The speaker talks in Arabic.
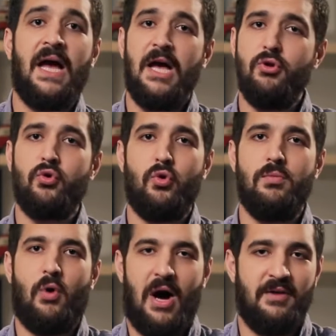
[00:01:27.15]
أنه
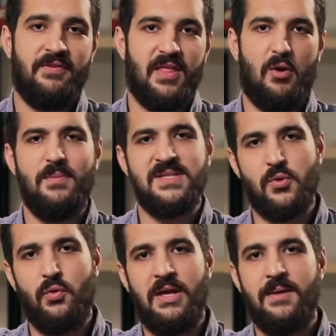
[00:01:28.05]
تكون محافظة
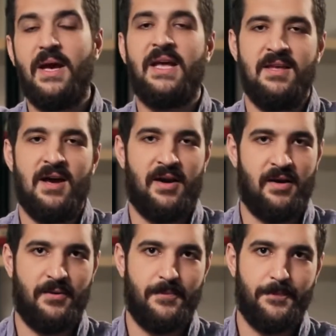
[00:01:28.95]
ومسؤولة باختيارها